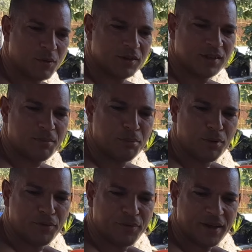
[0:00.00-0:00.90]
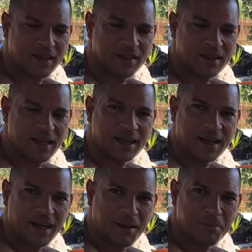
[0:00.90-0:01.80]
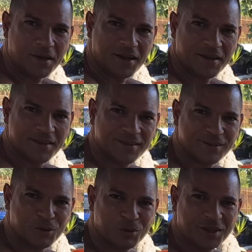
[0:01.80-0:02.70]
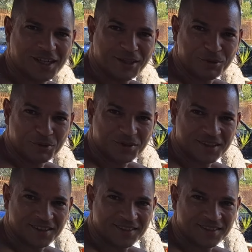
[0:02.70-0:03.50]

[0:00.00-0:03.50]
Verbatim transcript: Questo è il buffet della Calabria, eh? tutta natura.